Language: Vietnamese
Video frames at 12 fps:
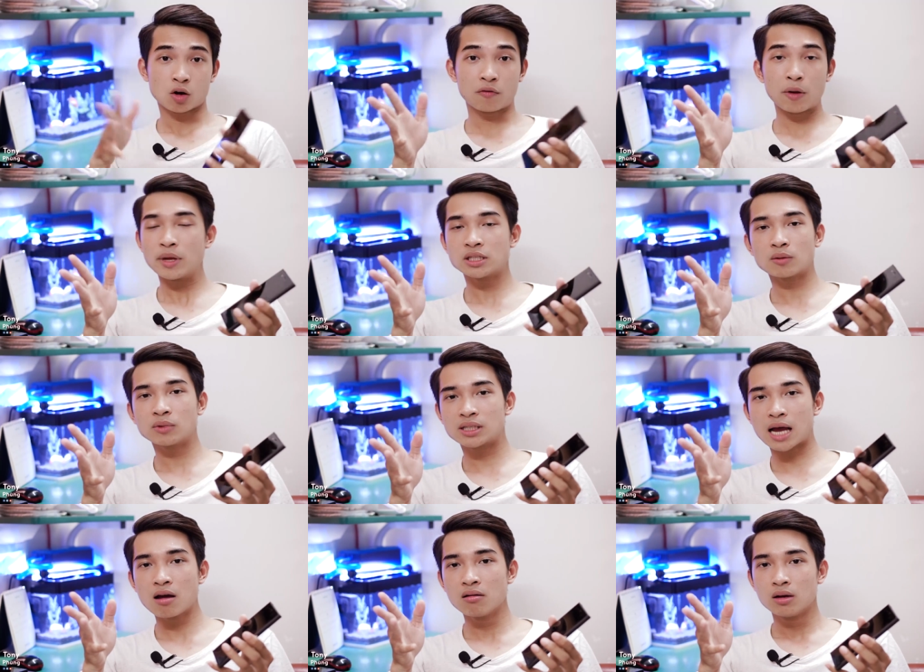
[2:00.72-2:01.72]
Còn phía bên trong thì
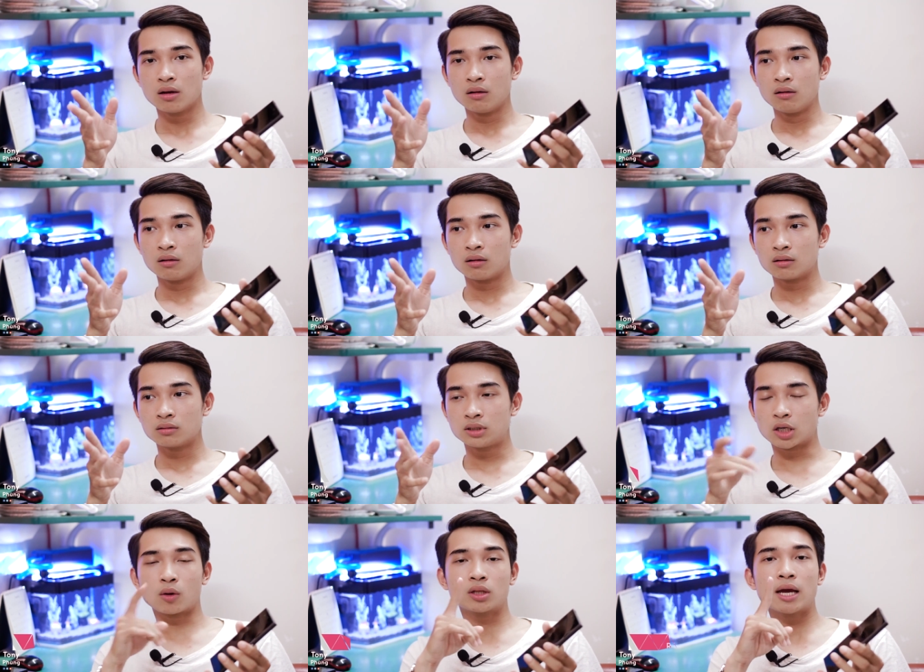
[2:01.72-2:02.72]
sao?
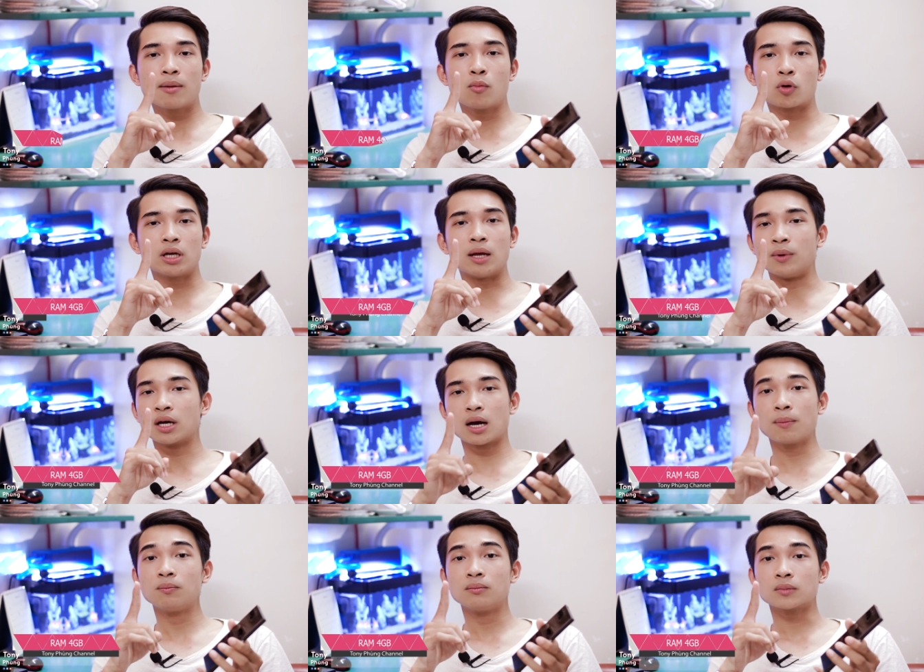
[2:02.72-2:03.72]
Chỉ có thêm một điểm nâng
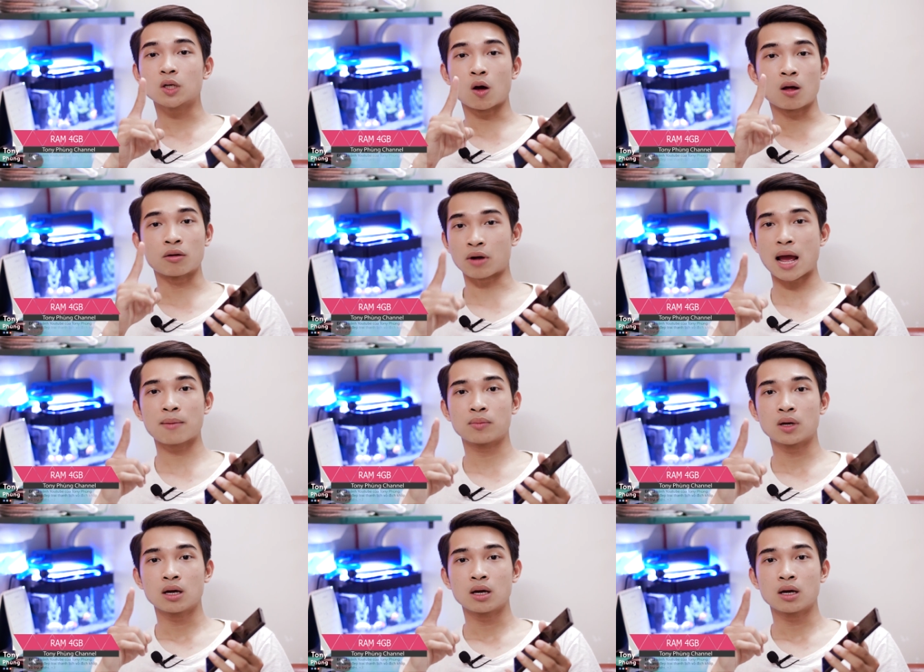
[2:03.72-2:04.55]
cấp, đó là RAM.